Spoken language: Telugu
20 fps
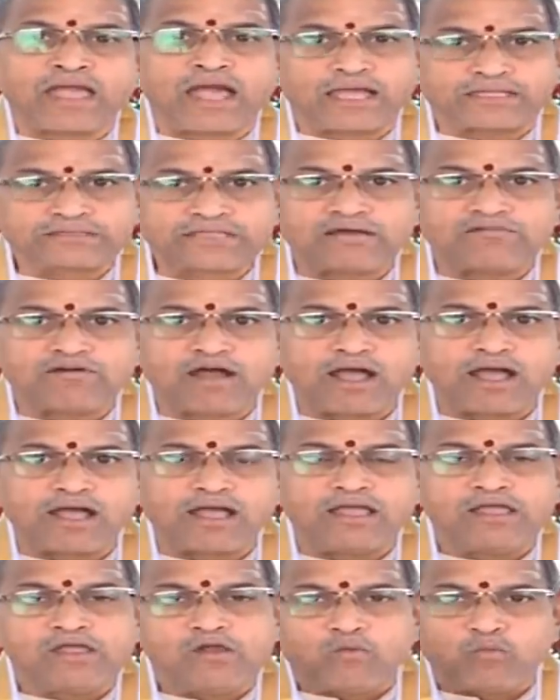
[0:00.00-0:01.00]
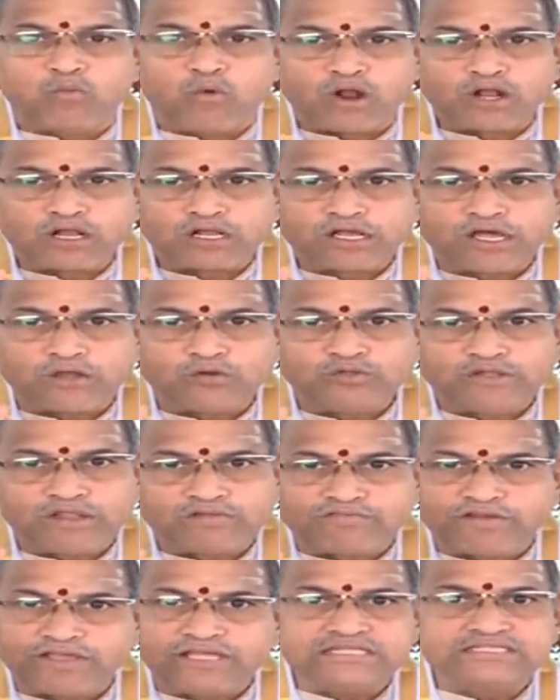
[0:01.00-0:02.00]
అథవా ఒక్కరు
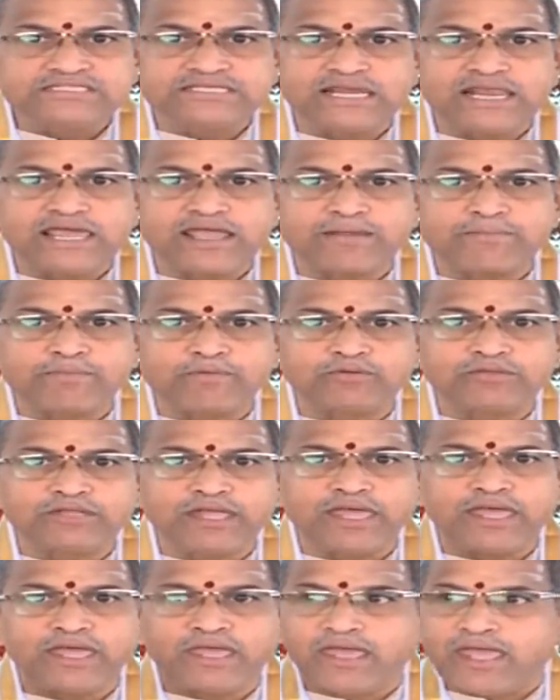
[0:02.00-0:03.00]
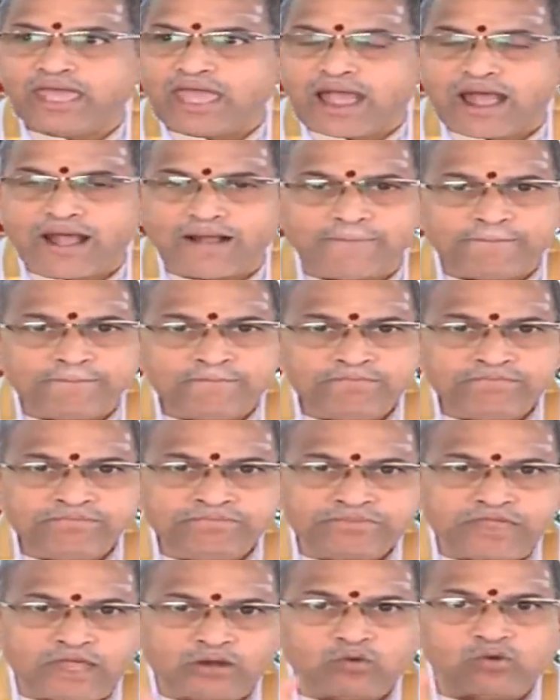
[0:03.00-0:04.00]
నిర్వహించలేకపోతే
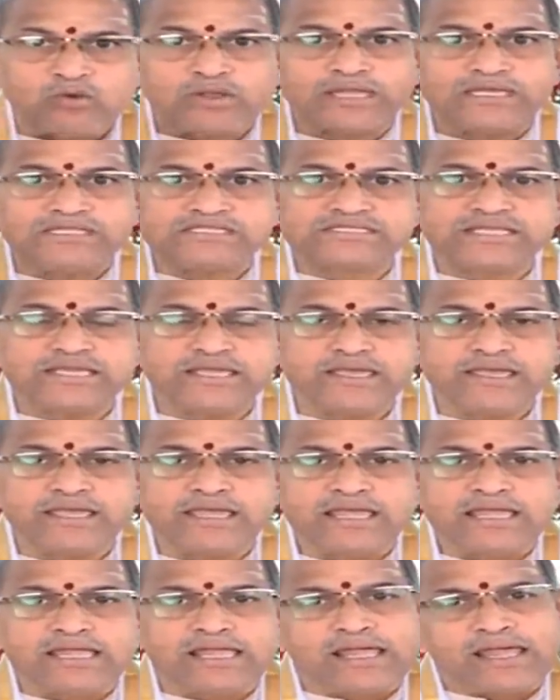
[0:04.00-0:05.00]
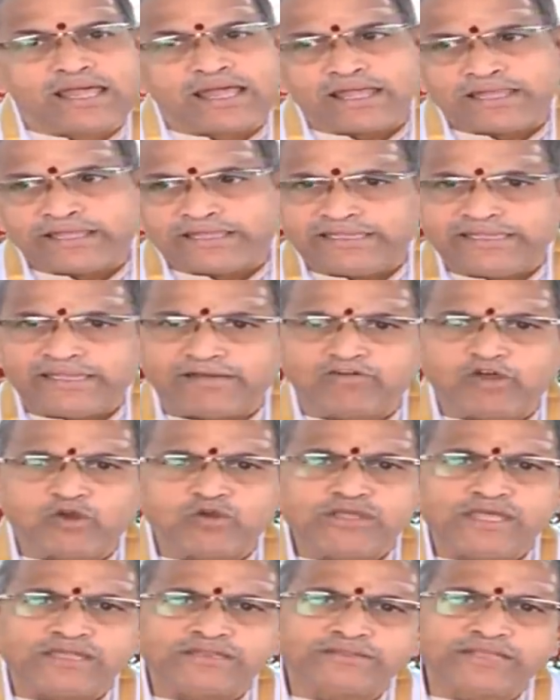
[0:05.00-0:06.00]
అందరూ కలిసి ఎవరు
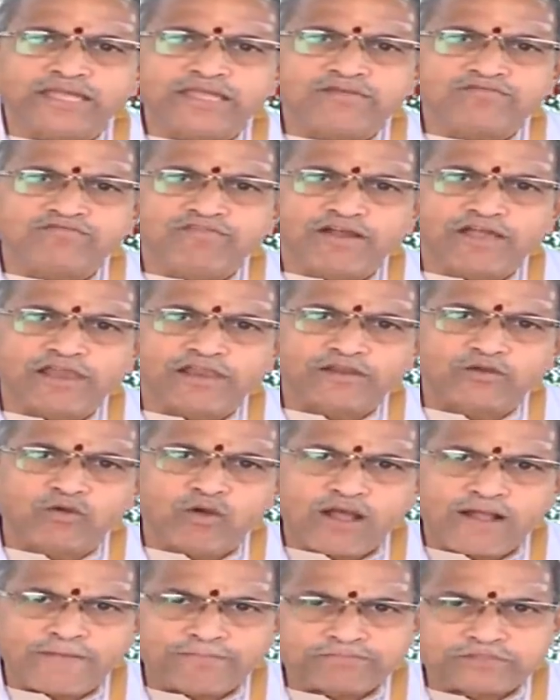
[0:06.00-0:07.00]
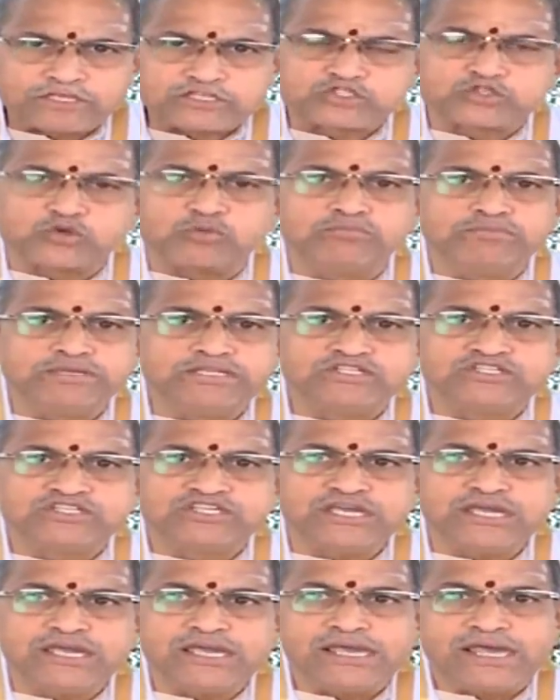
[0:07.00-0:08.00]
ఎంత ఇవ్వగలరో అంత
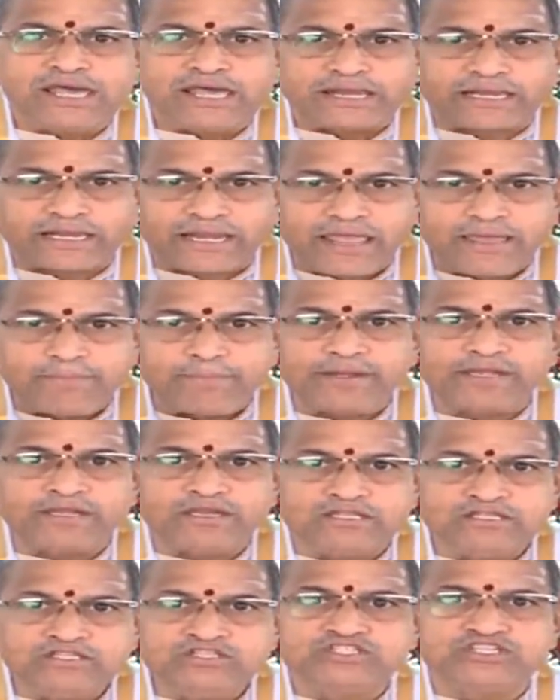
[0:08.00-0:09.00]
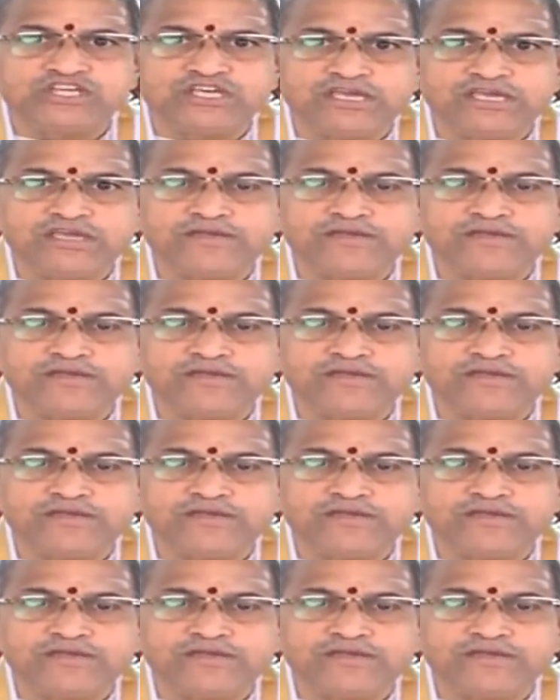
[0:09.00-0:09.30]
సొమ్మిచ్చి రేపటి నుంచి